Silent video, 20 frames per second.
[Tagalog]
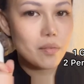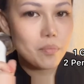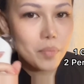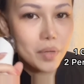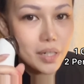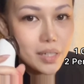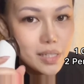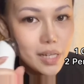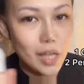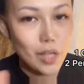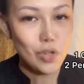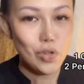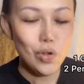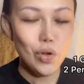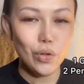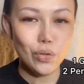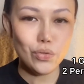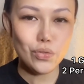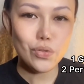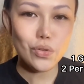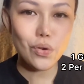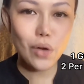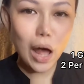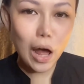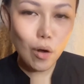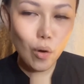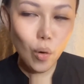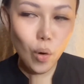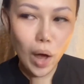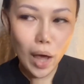per section. So
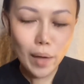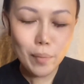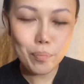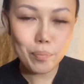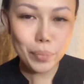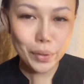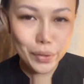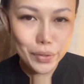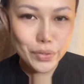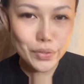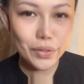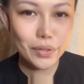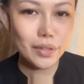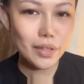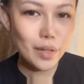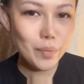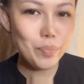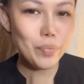ako, I personally